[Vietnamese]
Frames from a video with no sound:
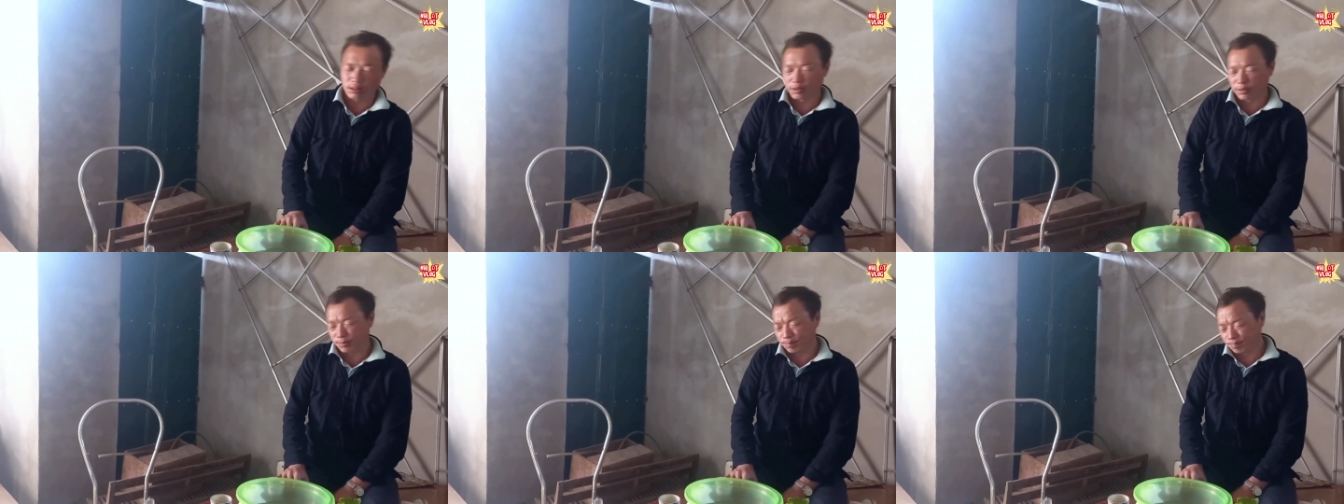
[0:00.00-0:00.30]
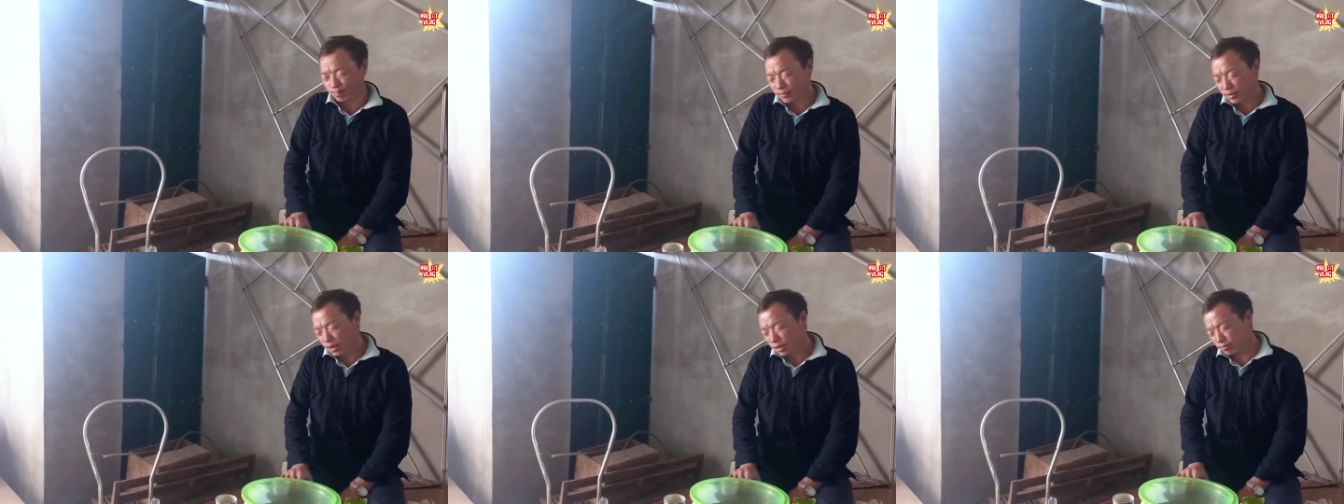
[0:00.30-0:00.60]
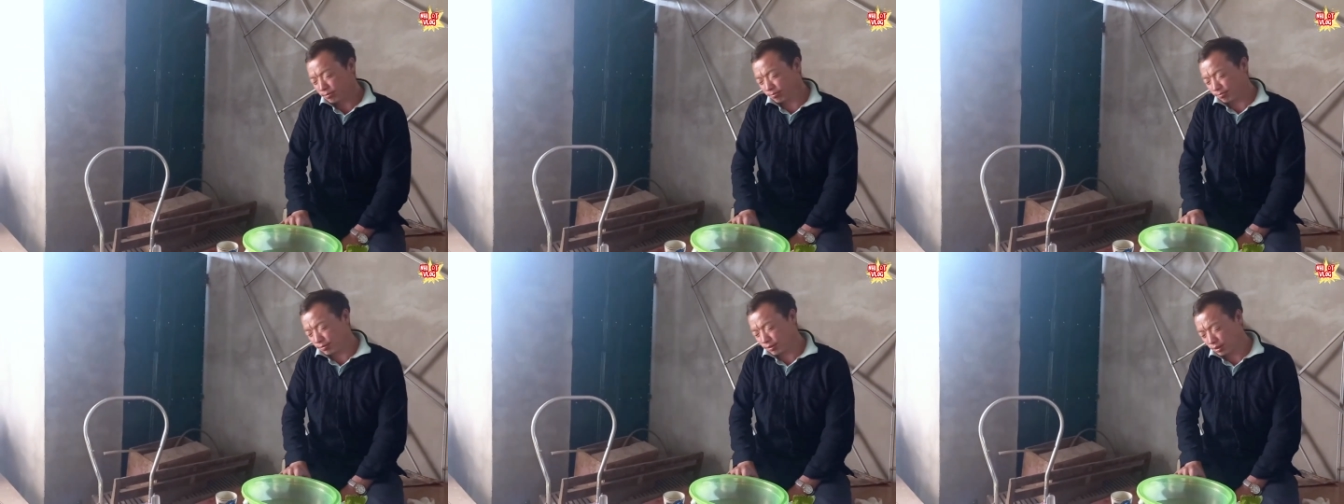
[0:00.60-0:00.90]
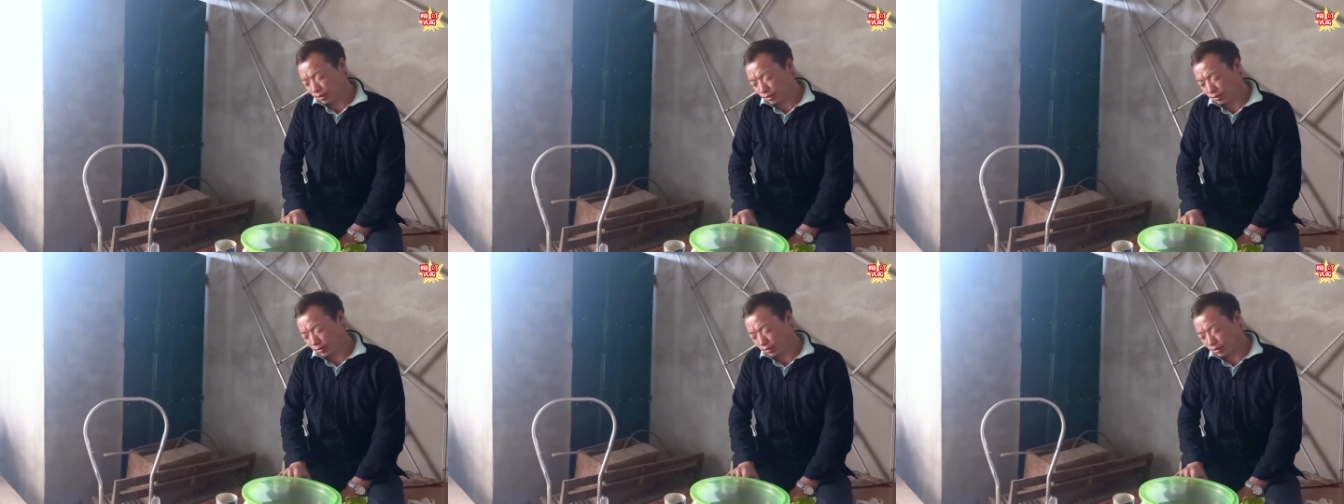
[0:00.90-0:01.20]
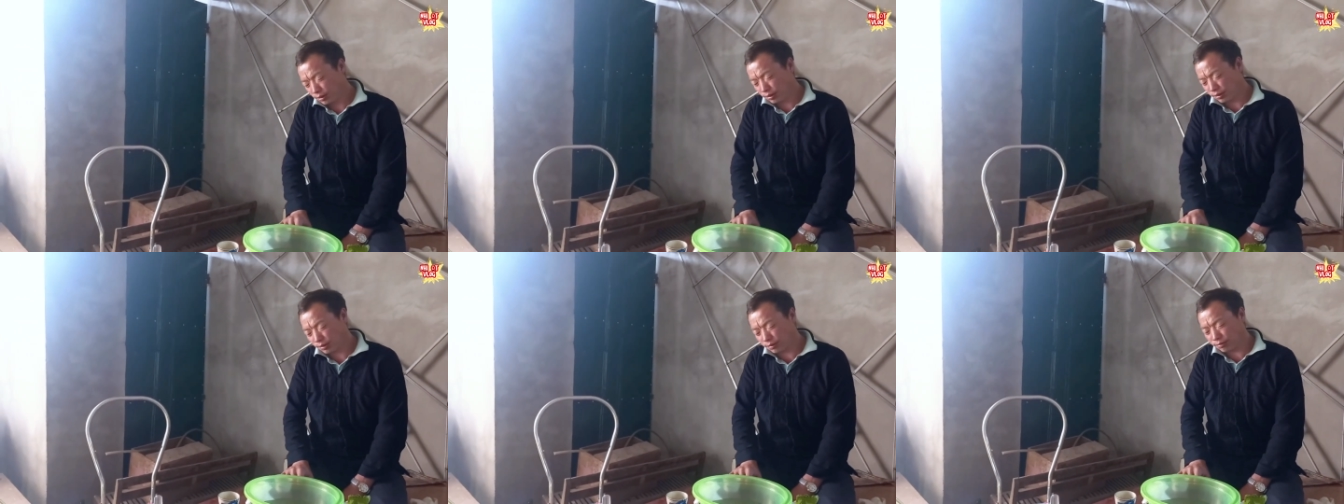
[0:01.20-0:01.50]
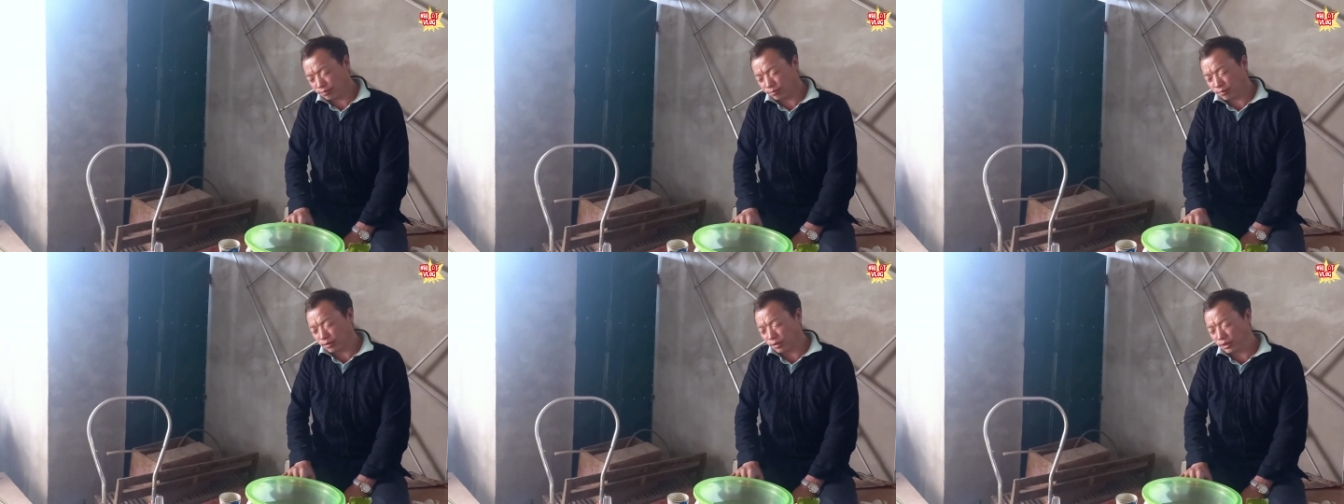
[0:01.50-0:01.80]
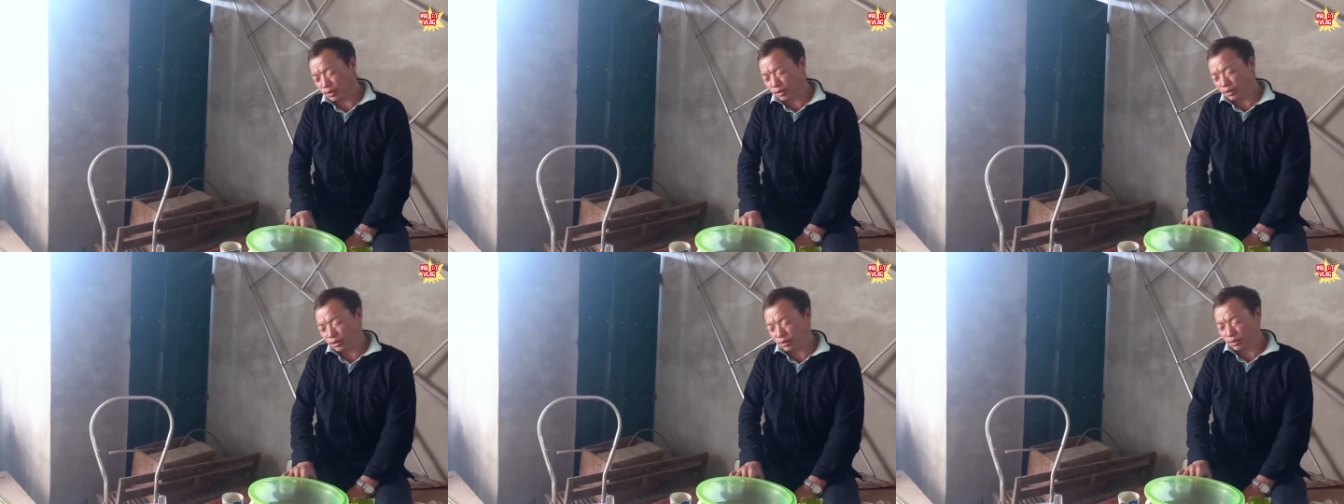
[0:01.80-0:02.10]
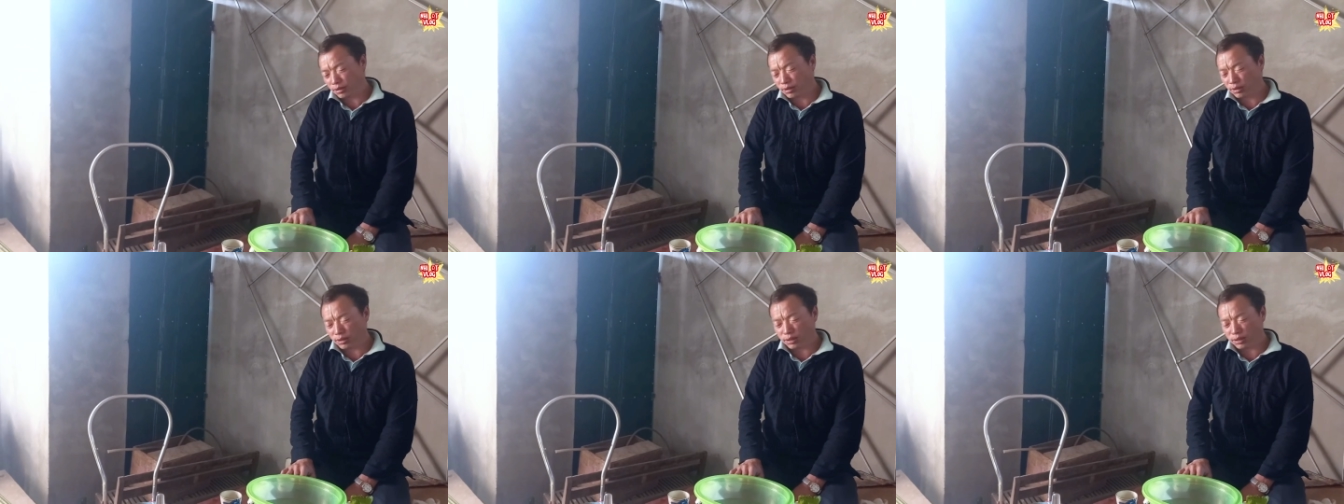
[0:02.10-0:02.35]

và một cái chiêu bài không ừ?